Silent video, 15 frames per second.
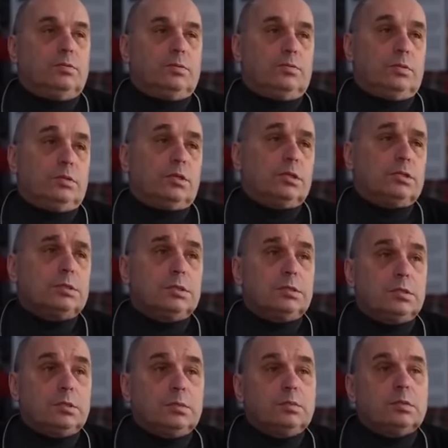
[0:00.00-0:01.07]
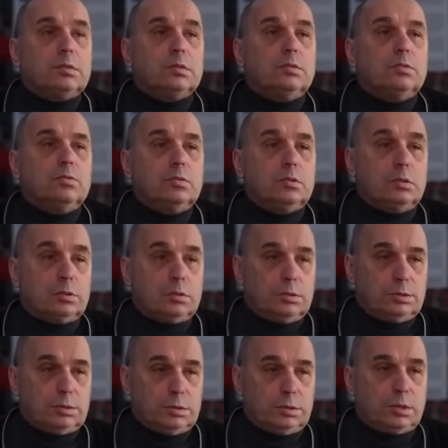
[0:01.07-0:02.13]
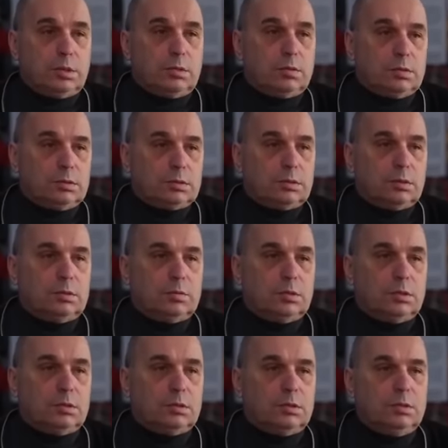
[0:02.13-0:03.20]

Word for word: федерация требовала уволить Сергея Ивановича Ломанова.